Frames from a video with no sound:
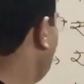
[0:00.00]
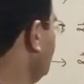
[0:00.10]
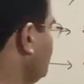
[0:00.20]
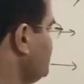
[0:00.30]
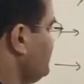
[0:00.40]

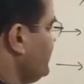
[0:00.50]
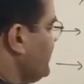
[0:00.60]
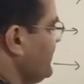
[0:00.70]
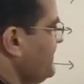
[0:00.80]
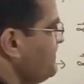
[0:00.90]
उनतीस में
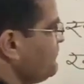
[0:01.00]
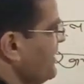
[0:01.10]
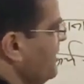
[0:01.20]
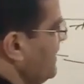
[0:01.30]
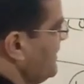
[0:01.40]
क्या है
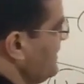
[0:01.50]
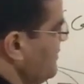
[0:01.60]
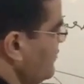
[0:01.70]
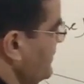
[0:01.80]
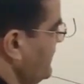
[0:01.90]
हाई
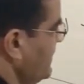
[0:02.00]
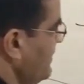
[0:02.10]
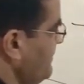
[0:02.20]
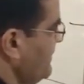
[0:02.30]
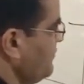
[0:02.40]
कोर्ट के
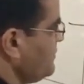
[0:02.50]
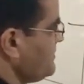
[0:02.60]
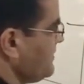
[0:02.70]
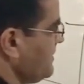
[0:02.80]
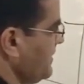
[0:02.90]
अपने
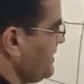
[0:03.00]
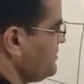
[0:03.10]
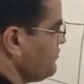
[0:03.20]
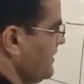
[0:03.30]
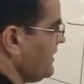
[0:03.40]
कुछ
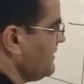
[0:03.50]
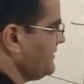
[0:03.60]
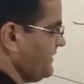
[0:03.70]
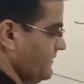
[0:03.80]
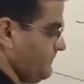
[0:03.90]
खर्च हुआ
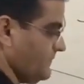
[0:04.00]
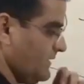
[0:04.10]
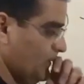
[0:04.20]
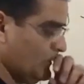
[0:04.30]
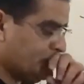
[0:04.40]
करते हैं
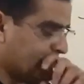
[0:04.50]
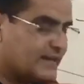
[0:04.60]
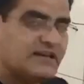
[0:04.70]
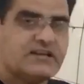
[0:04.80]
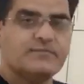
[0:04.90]
उच्च
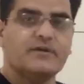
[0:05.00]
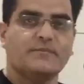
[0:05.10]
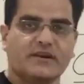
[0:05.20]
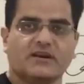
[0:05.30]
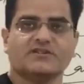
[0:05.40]
न्यायालय के भी
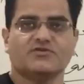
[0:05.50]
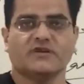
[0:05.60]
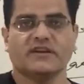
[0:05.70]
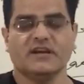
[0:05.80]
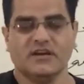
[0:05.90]
अपने खर्च
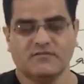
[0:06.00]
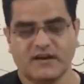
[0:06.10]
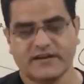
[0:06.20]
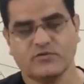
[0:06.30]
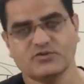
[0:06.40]
होंगे
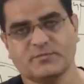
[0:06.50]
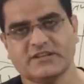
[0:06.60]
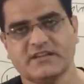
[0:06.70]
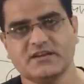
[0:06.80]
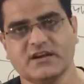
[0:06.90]
वहाँ के कुछ
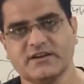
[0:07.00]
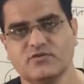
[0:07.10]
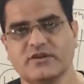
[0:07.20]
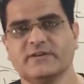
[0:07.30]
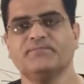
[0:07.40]
पदाधिकारी
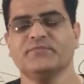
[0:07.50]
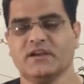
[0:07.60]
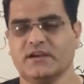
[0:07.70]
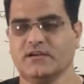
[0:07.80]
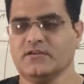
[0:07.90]
होंगे
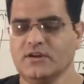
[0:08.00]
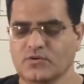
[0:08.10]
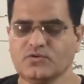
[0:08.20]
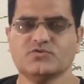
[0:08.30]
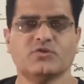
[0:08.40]
है ना
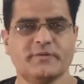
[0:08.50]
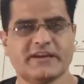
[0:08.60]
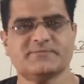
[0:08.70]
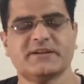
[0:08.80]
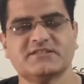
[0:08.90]
कुछ और भी
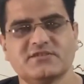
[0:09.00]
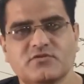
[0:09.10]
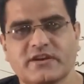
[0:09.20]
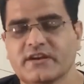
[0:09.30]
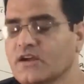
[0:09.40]
एक्सपेंसिज
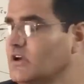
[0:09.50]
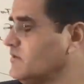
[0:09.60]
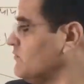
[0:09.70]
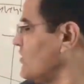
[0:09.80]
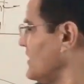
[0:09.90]
होंगे
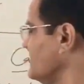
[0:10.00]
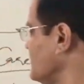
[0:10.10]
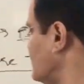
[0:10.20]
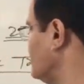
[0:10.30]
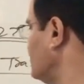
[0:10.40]
तो वो खर्च
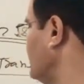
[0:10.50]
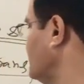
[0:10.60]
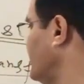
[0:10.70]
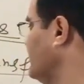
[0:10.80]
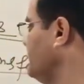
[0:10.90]
कहाँ से
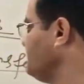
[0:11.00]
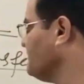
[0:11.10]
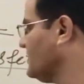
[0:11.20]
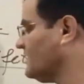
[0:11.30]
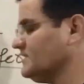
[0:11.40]
दिए जाएंगे
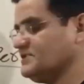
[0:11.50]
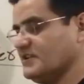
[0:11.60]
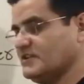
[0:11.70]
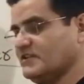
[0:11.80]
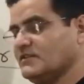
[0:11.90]

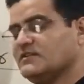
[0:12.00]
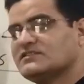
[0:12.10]
राज्य की